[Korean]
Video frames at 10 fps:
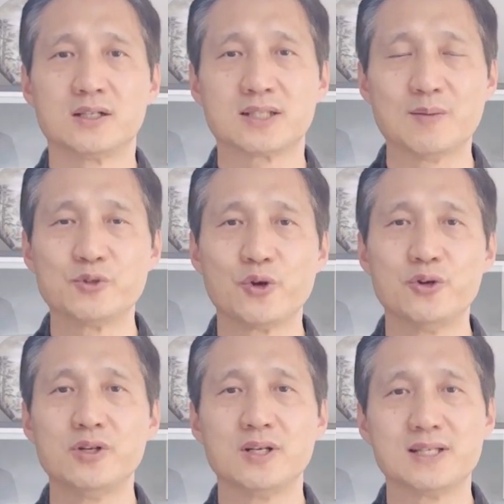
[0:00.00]
그
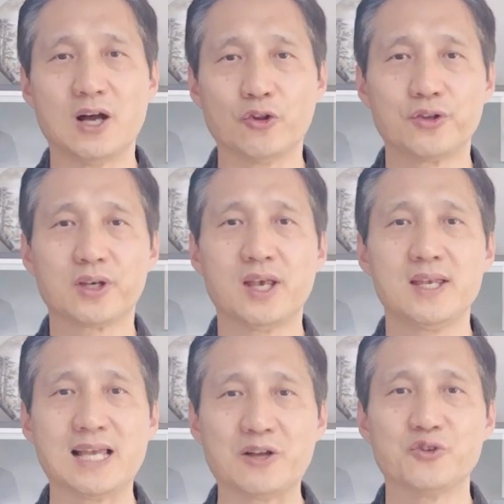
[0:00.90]
삼손을
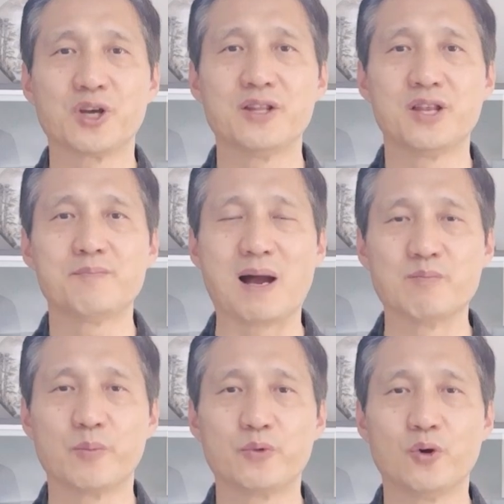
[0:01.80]
어떻게 양육해야 되는
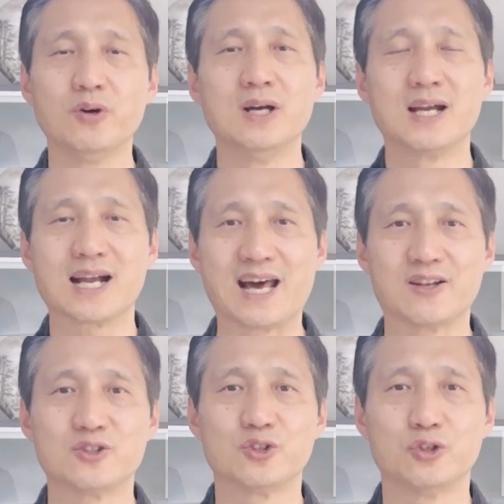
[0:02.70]
방법도
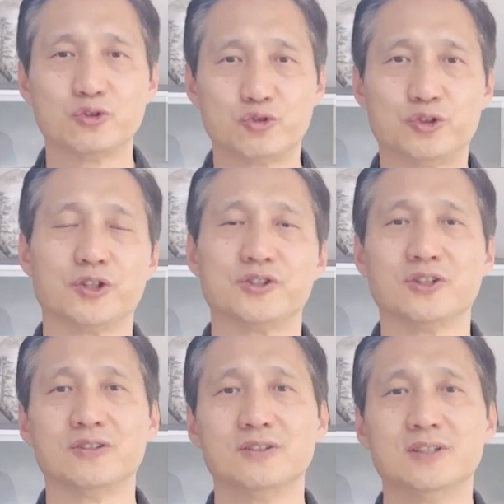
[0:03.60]
가르쳐
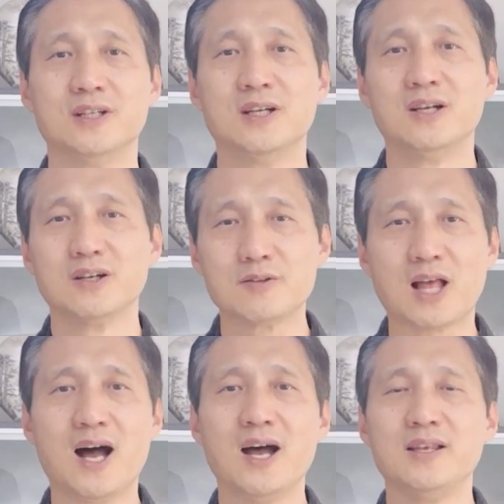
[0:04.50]
주셨죠. 그
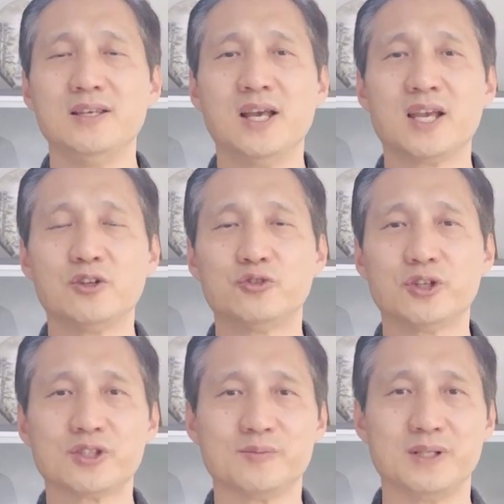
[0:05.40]
다 이야기해
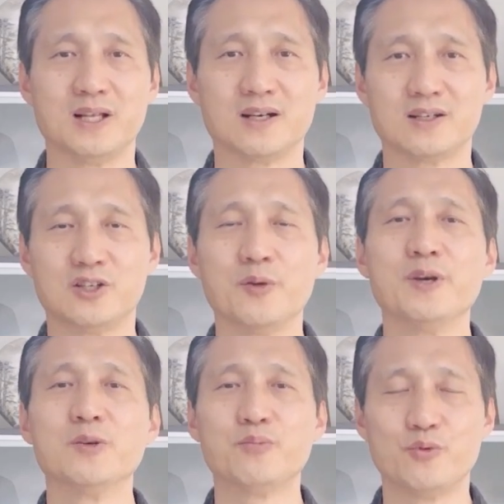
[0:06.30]
주셨습니다.
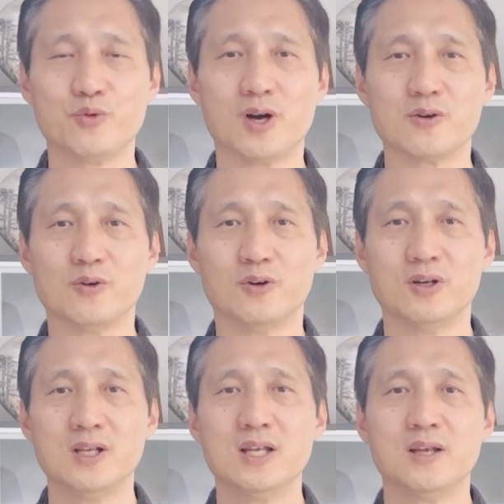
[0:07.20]
그럼에도
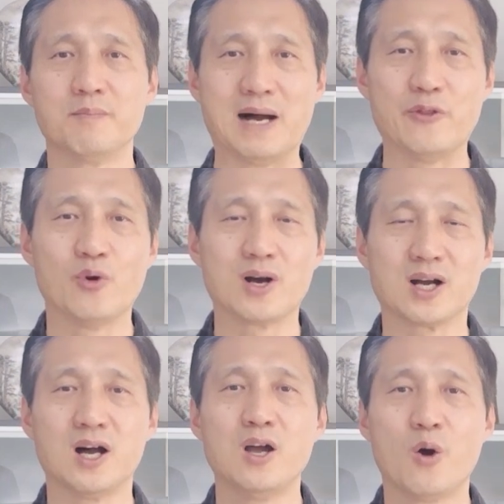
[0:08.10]
불구하고
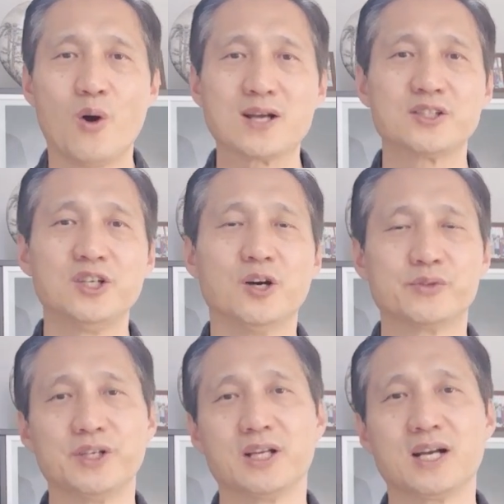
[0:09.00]
만화가 확신이
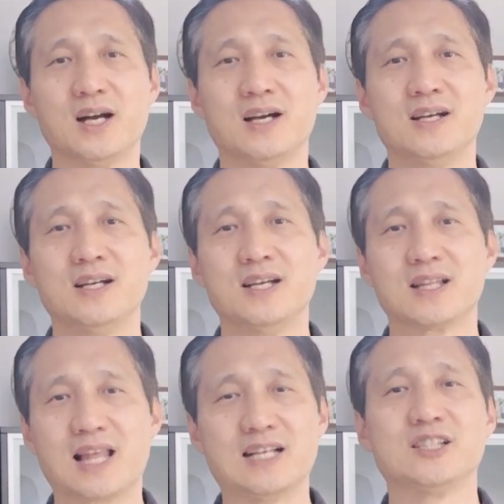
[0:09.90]
없으니까
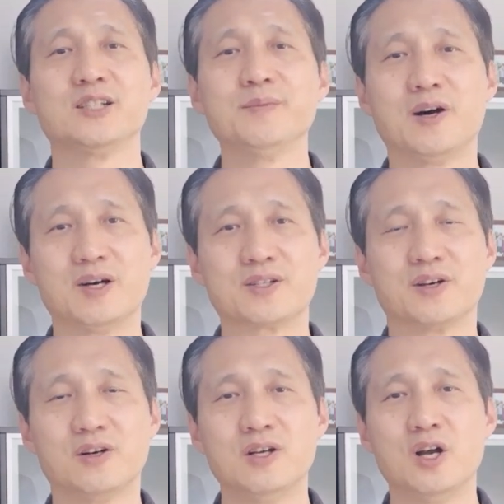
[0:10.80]
다시금
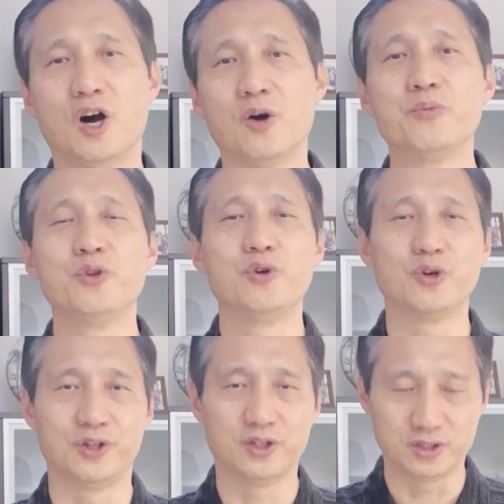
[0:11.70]
나와서
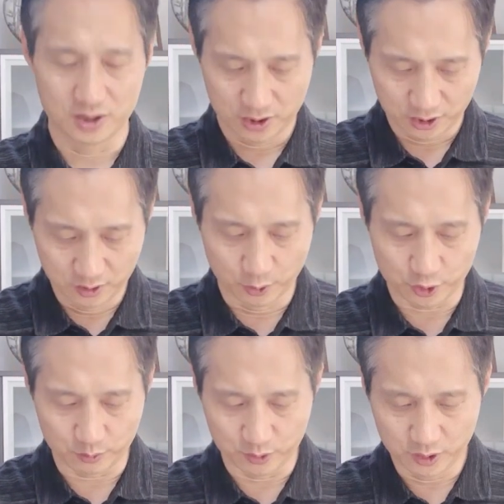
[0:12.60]
엎드리고 있는 그
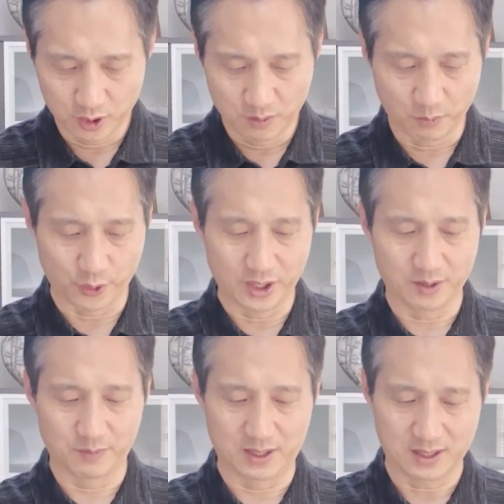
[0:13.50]
모습을 보게
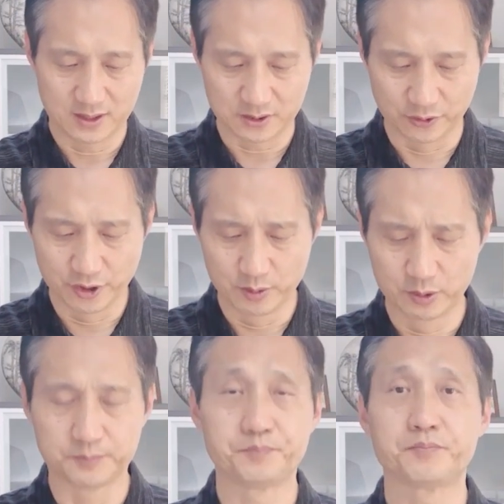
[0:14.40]
됩니다. 성도
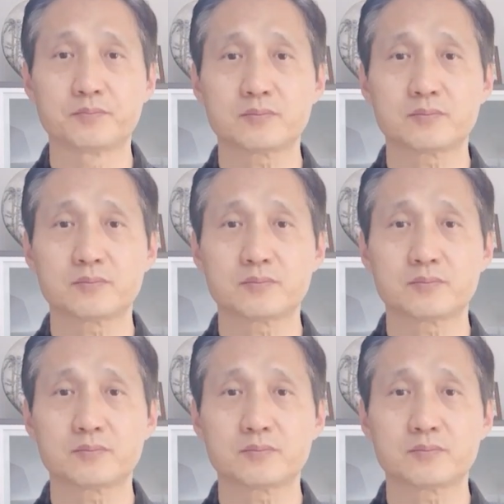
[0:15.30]
여러분,